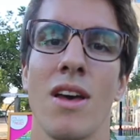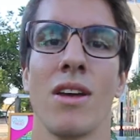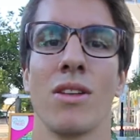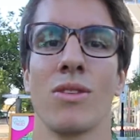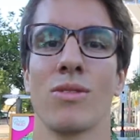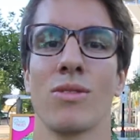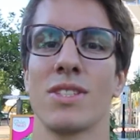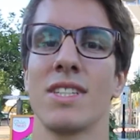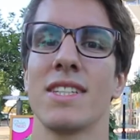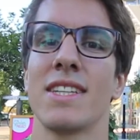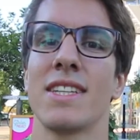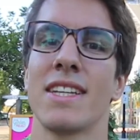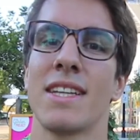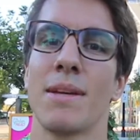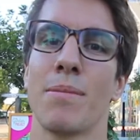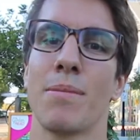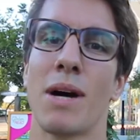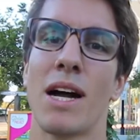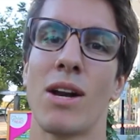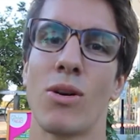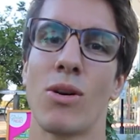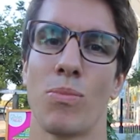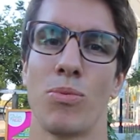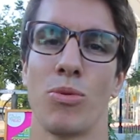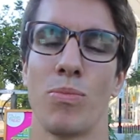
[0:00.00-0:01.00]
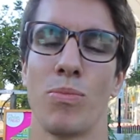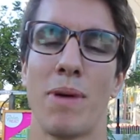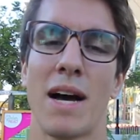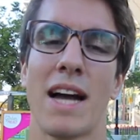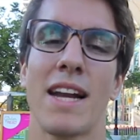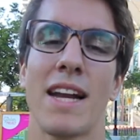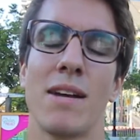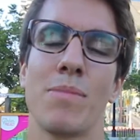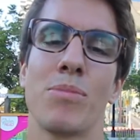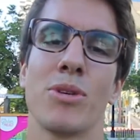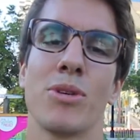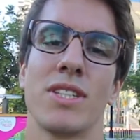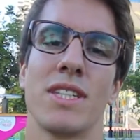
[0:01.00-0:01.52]
Donc si tu as tes bras le plus
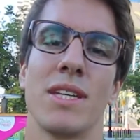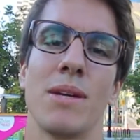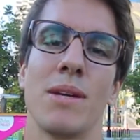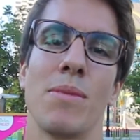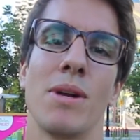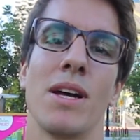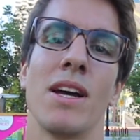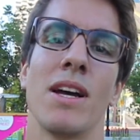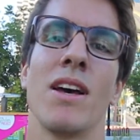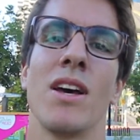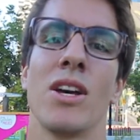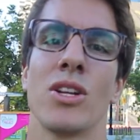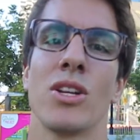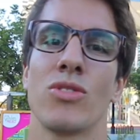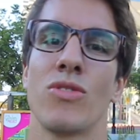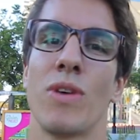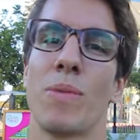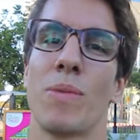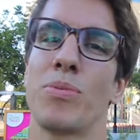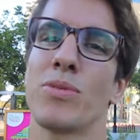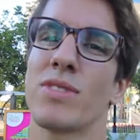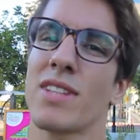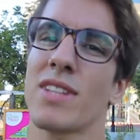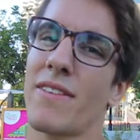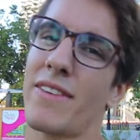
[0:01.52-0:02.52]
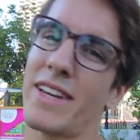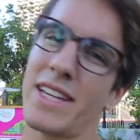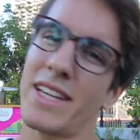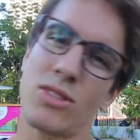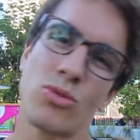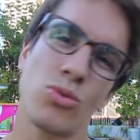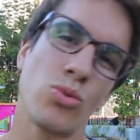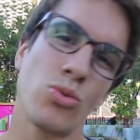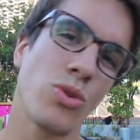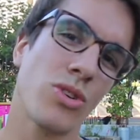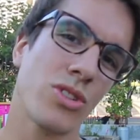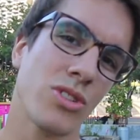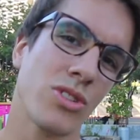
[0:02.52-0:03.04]
parallèle possible, tu vas plus travailler
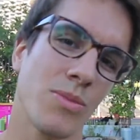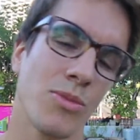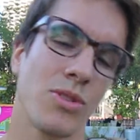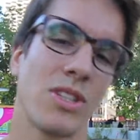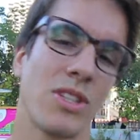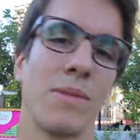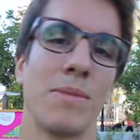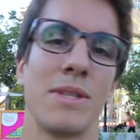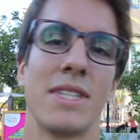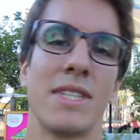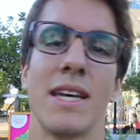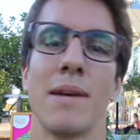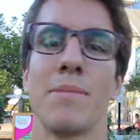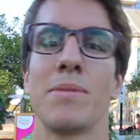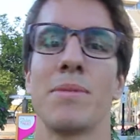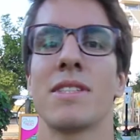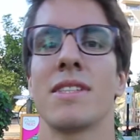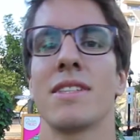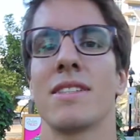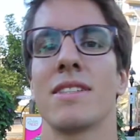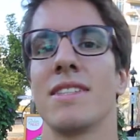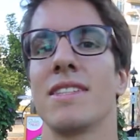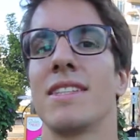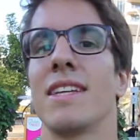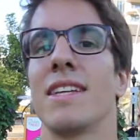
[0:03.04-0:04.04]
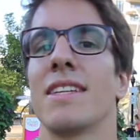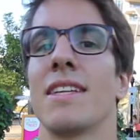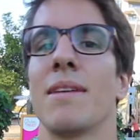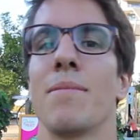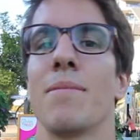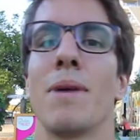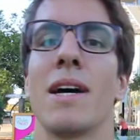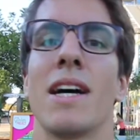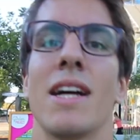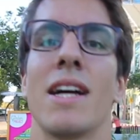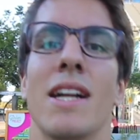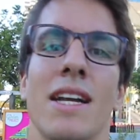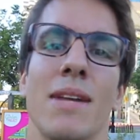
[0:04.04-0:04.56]
tout l'ensemble de tes biceps. Si tu as tes
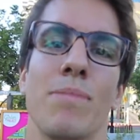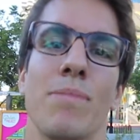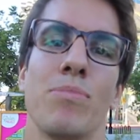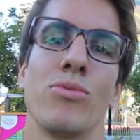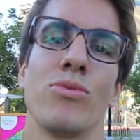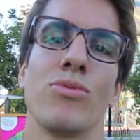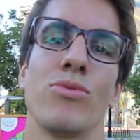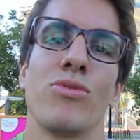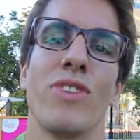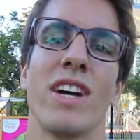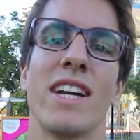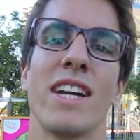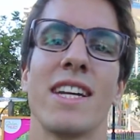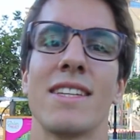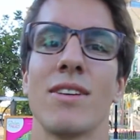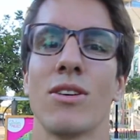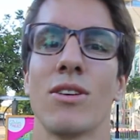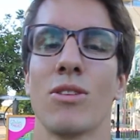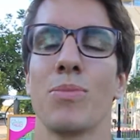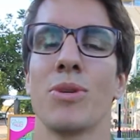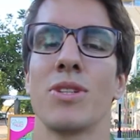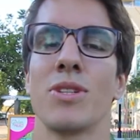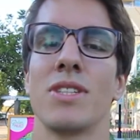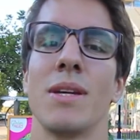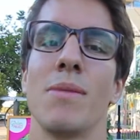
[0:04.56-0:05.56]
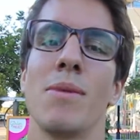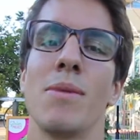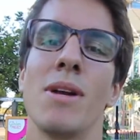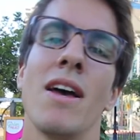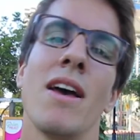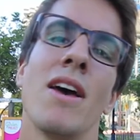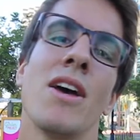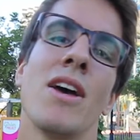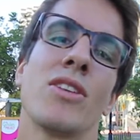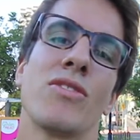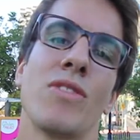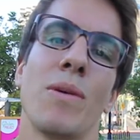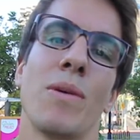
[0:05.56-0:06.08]
mains les plus vers l'extérieur possible,
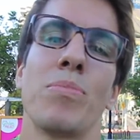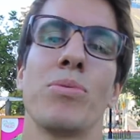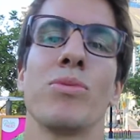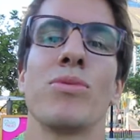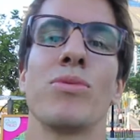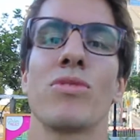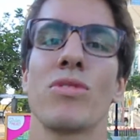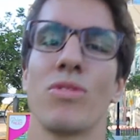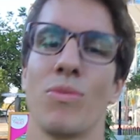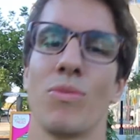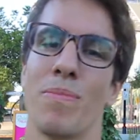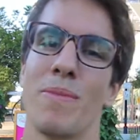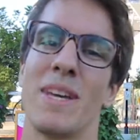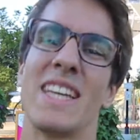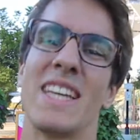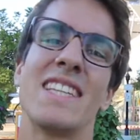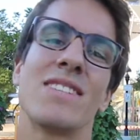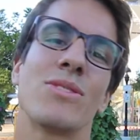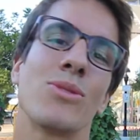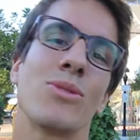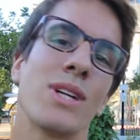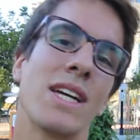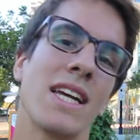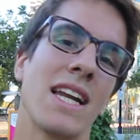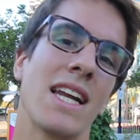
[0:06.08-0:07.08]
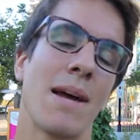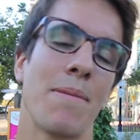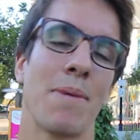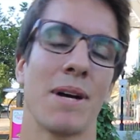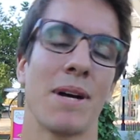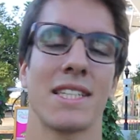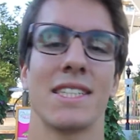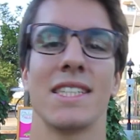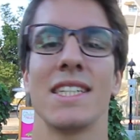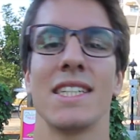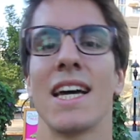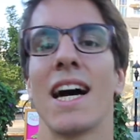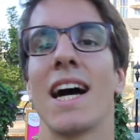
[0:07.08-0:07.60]
tu vas plus isoler la
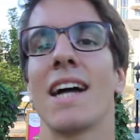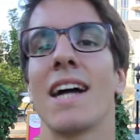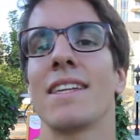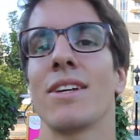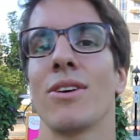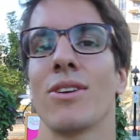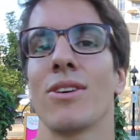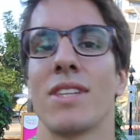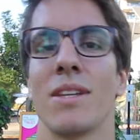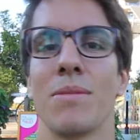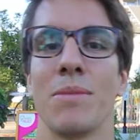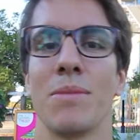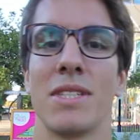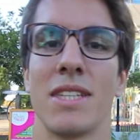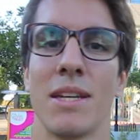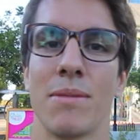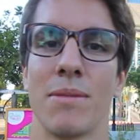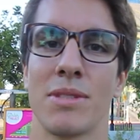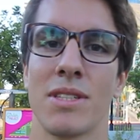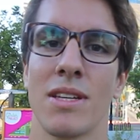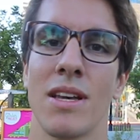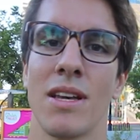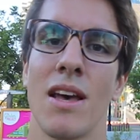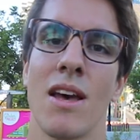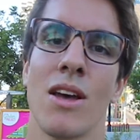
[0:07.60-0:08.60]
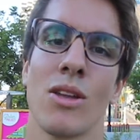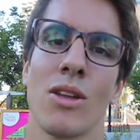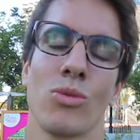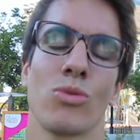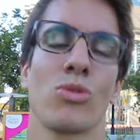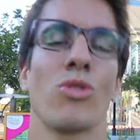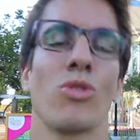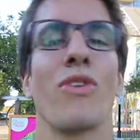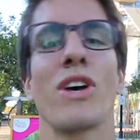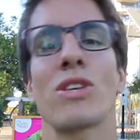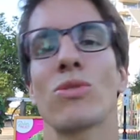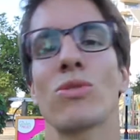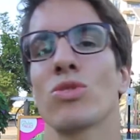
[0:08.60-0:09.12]
partie intérieure de tes biceps. Donc
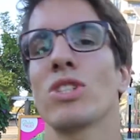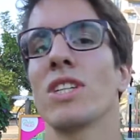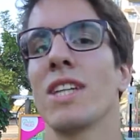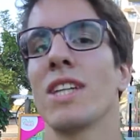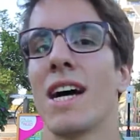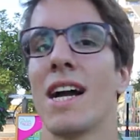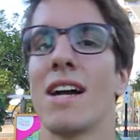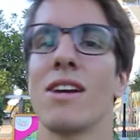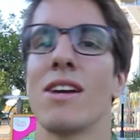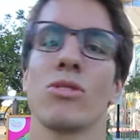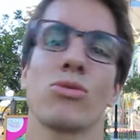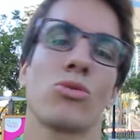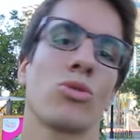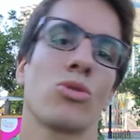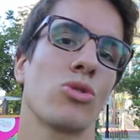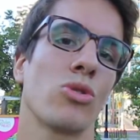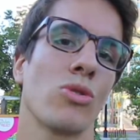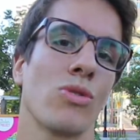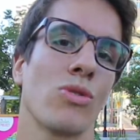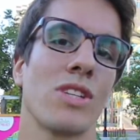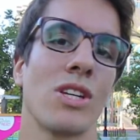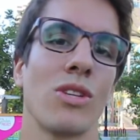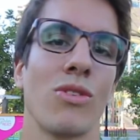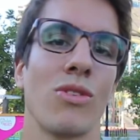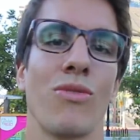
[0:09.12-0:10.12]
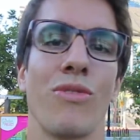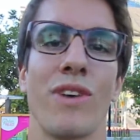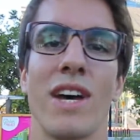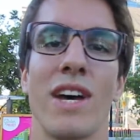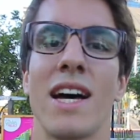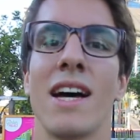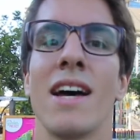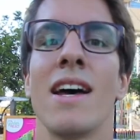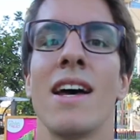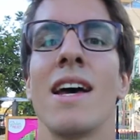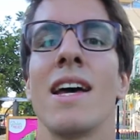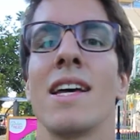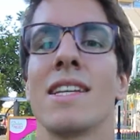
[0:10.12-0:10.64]
de façon générale, ce que je te conseille de
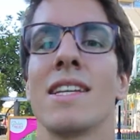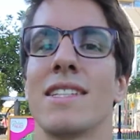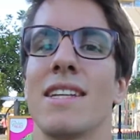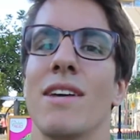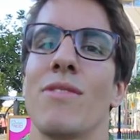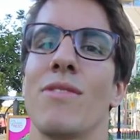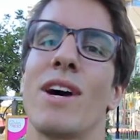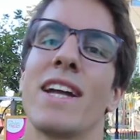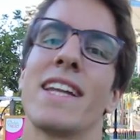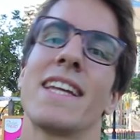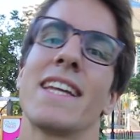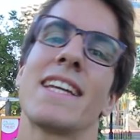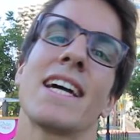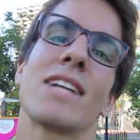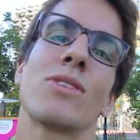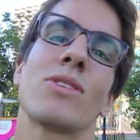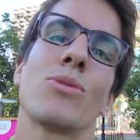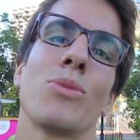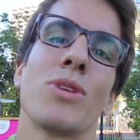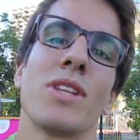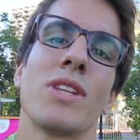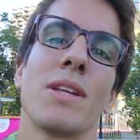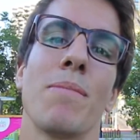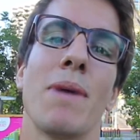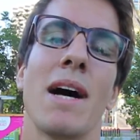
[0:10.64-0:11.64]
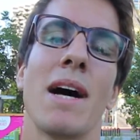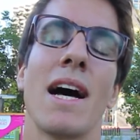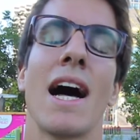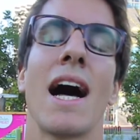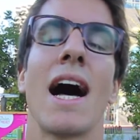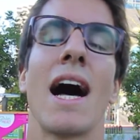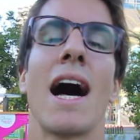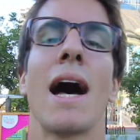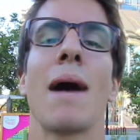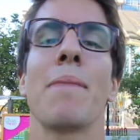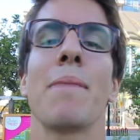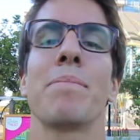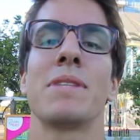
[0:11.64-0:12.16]
faire, c'est d'avoir un écartement des mains
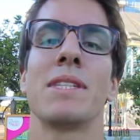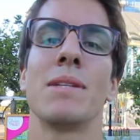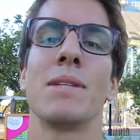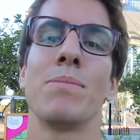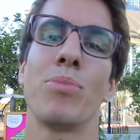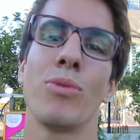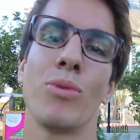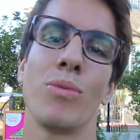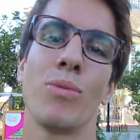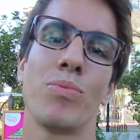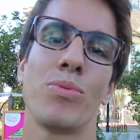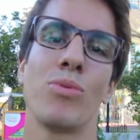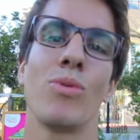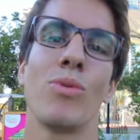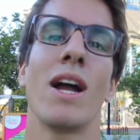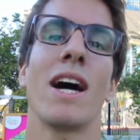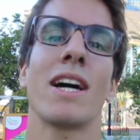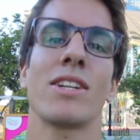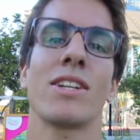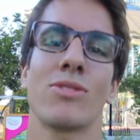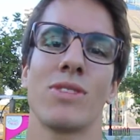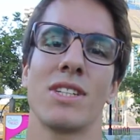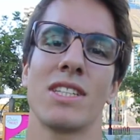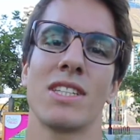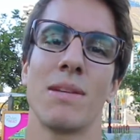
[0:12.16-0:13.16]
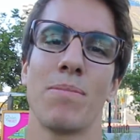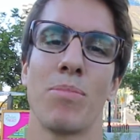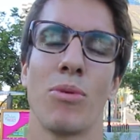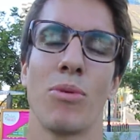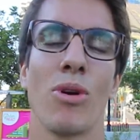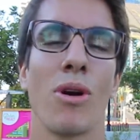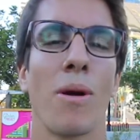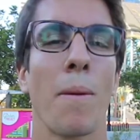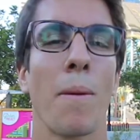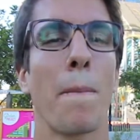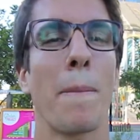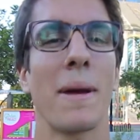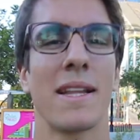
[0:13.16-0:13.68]
un petit peu plus large que les
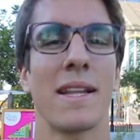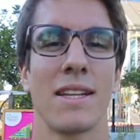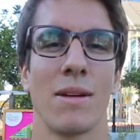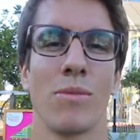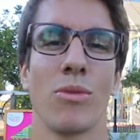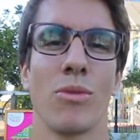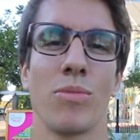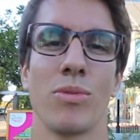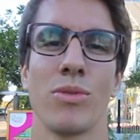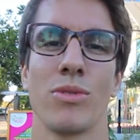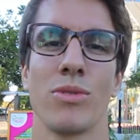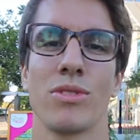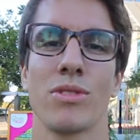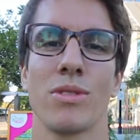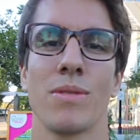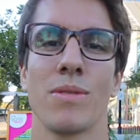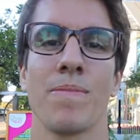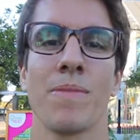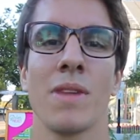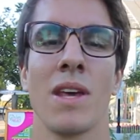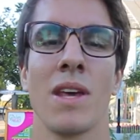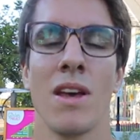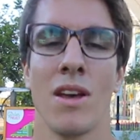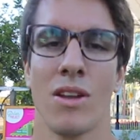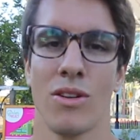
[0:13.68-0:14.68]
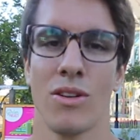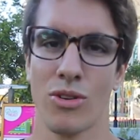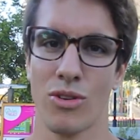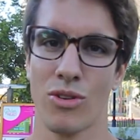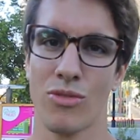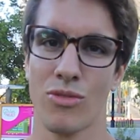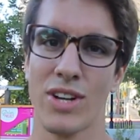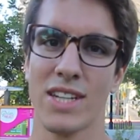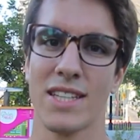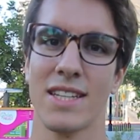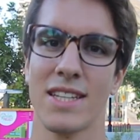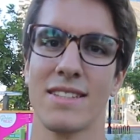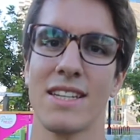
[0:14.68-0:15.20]
épaules, pas tellement plus. Donc
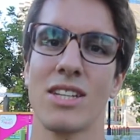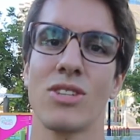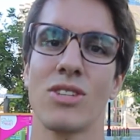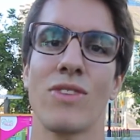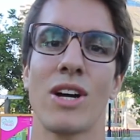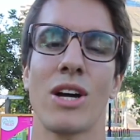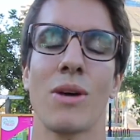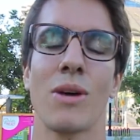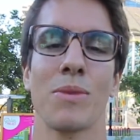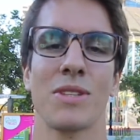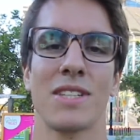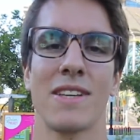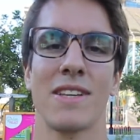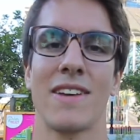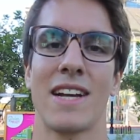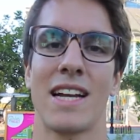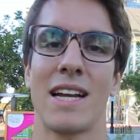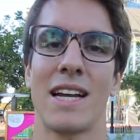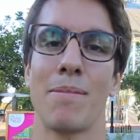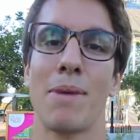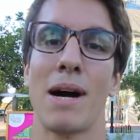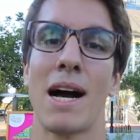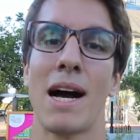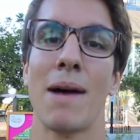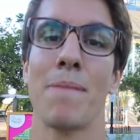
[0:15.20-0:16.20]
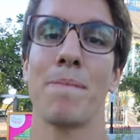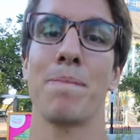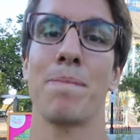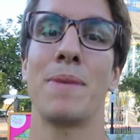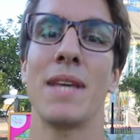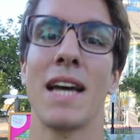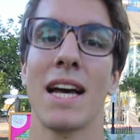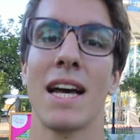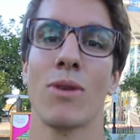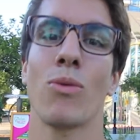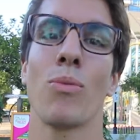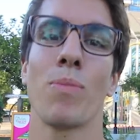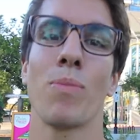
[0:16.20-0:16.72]
une fois que tu as ça, tu vas commencer avec les bras
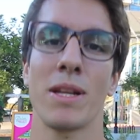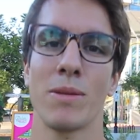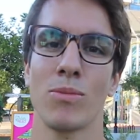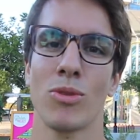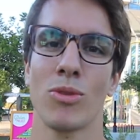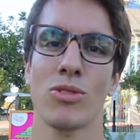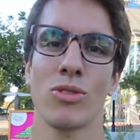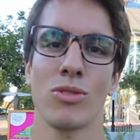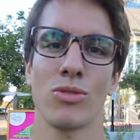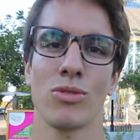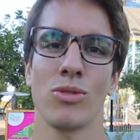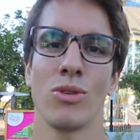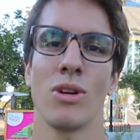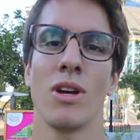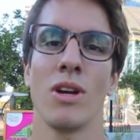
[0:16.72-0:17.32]
bien complètement tendus.